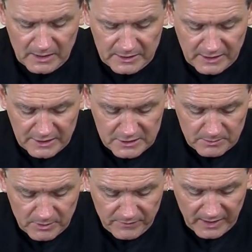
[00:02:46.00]
Jeśli
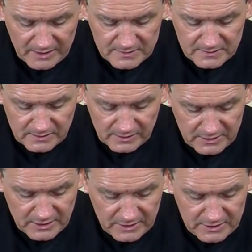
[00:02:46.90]
by was
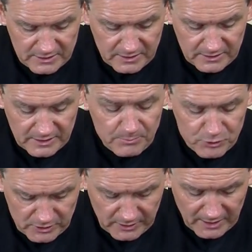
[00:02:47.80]
gdzieś nie
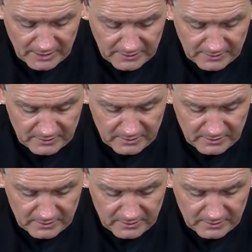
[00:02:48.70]
przyjęli,